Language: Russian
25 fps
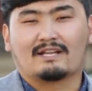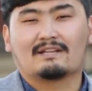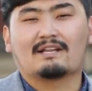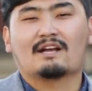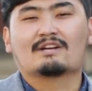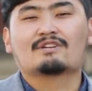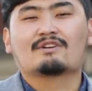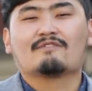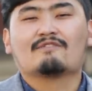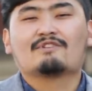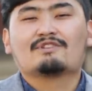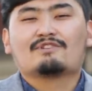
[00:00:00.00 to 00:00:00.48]
А
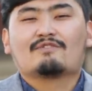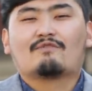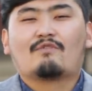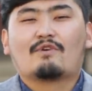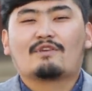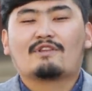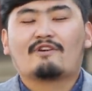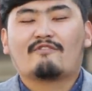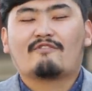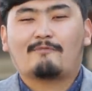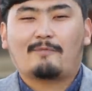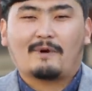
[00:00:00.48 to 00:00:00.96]
также вы
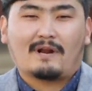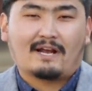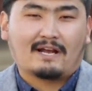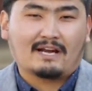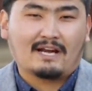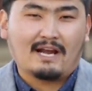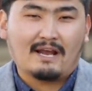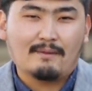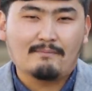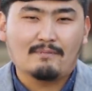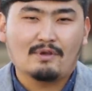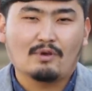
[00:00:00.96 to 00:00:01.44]
сегодня в
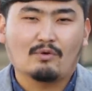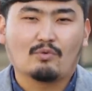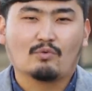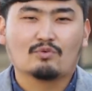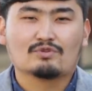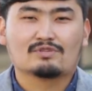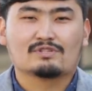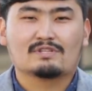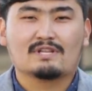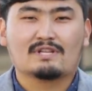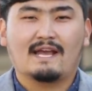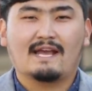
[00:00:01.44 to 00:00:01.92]
программе
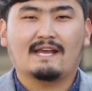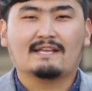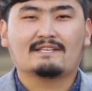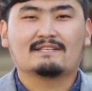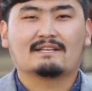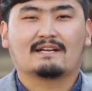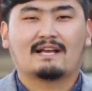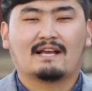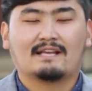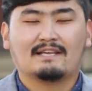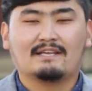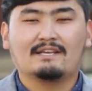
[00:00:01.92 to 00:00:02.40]

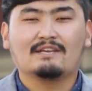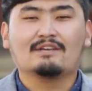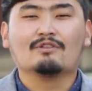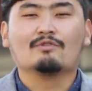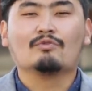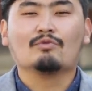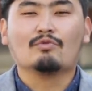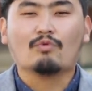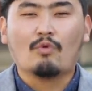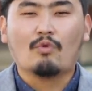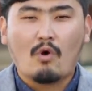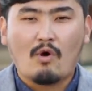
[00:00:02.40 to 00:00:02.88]
узнаете, какие
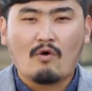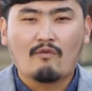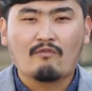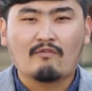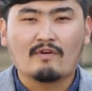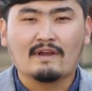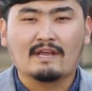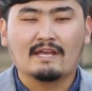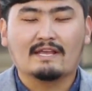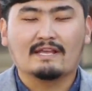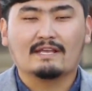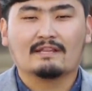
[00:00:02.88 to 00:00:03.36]

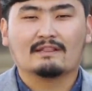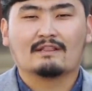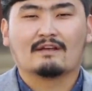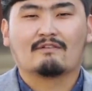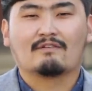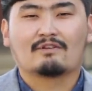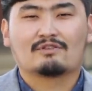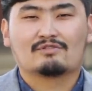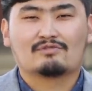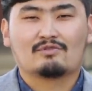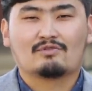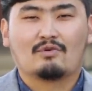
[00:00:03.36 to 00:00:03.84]
новые
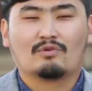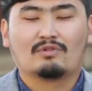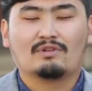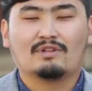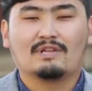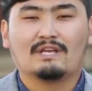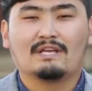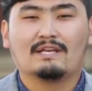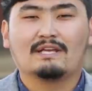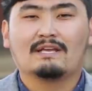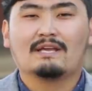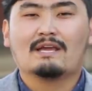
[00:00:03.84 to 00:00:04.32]

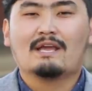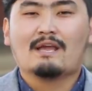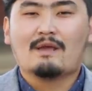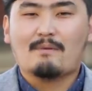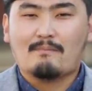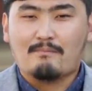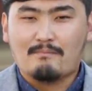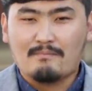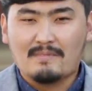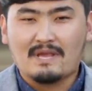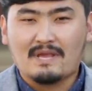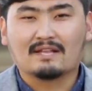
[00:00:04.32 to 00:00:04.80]
инновационные
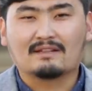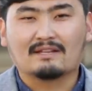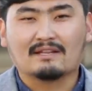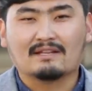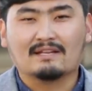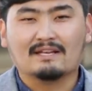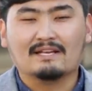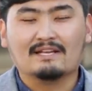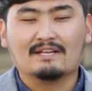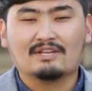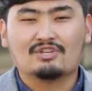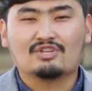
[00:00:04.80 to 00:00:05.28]

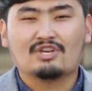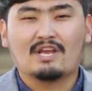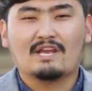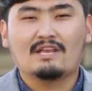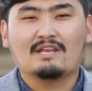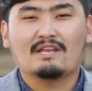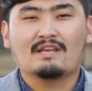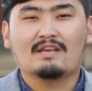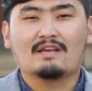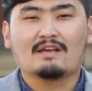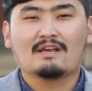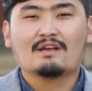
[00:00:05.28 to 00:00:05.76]
методы
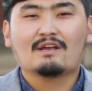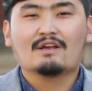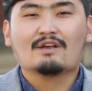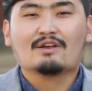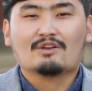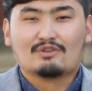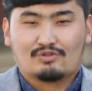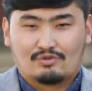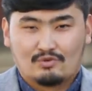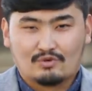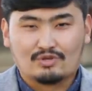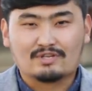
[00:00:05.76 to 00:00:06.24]
лечения
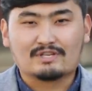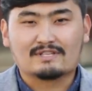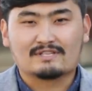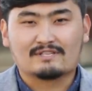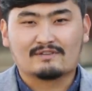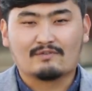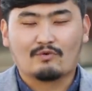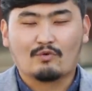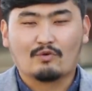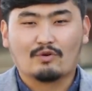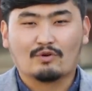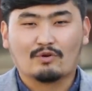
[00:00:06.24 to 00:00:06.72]

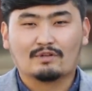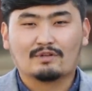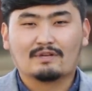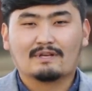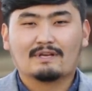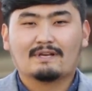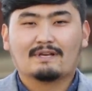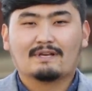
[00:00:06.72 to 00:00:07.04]
существуют.